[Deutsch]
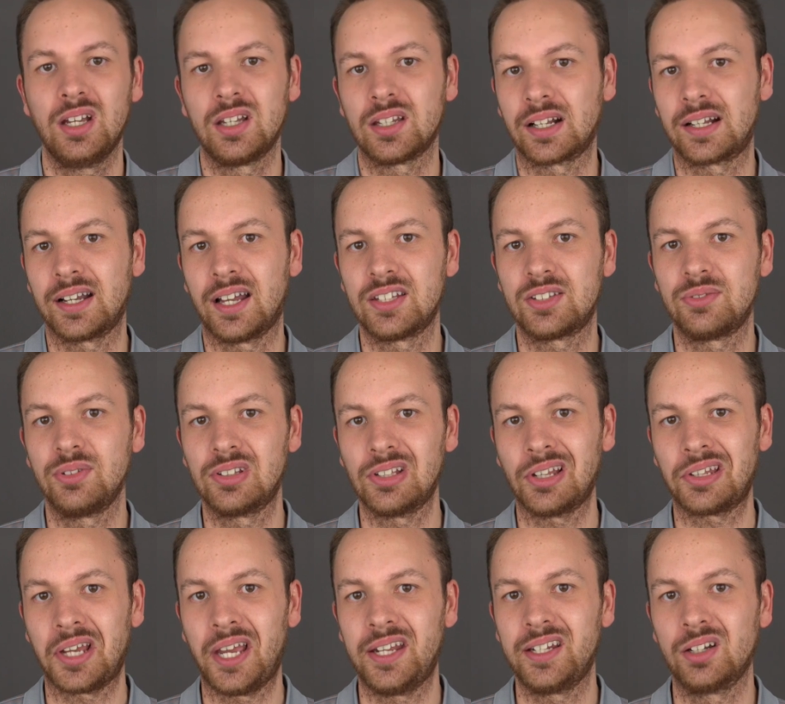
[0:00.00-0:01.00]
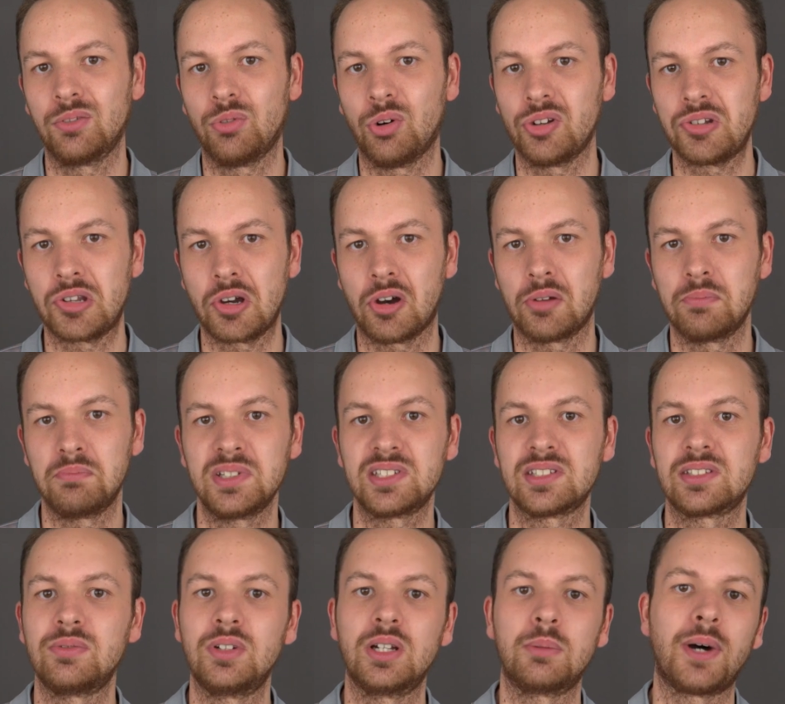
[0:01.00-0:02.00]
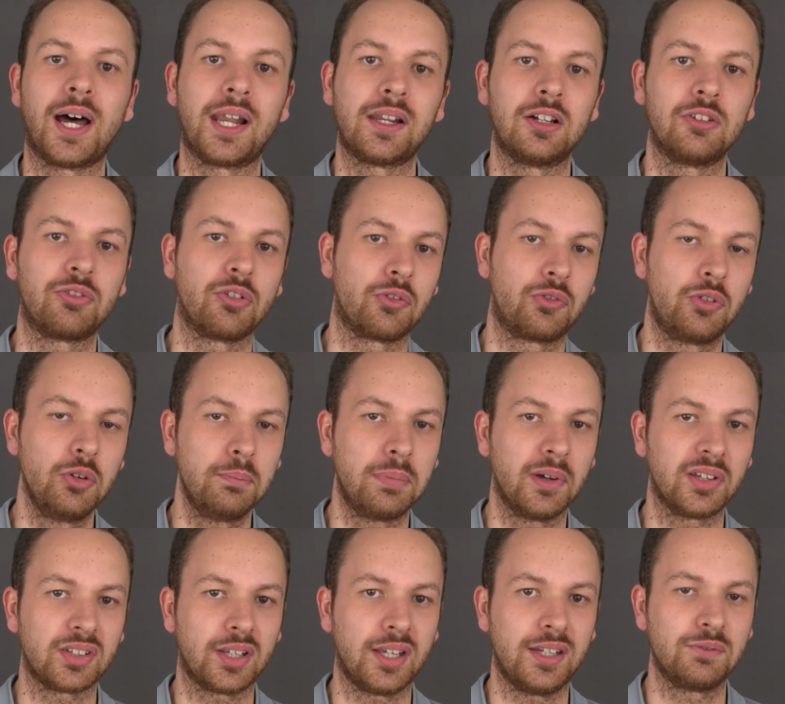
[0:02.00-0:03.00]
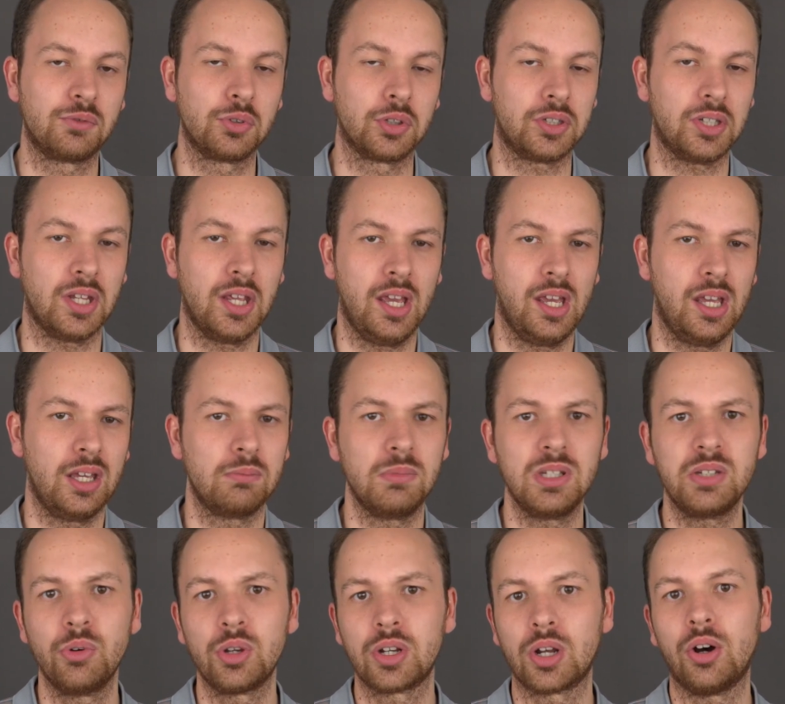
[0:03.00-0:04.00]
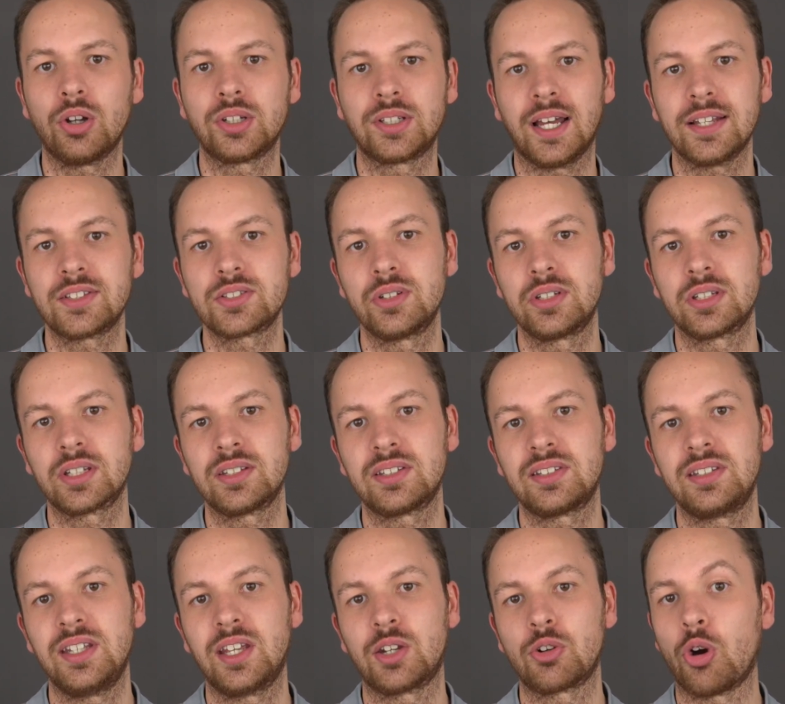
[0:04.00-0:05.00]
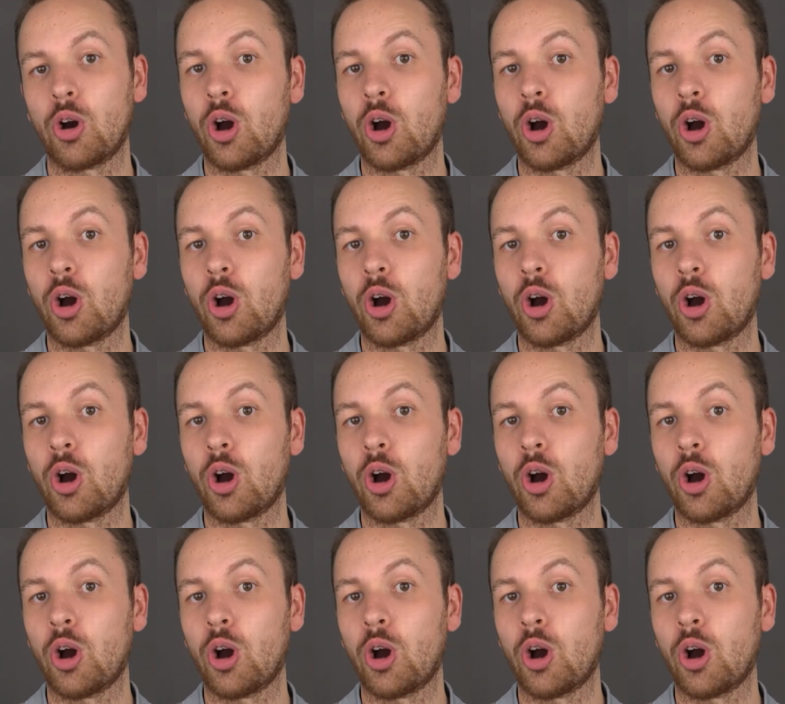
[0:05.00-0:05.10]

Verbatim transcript: dann kann es wie gesagt einige Wochen dauern, bis es wieder im Handel verfügbar sein wird. Mich würde auch dazu interessieren,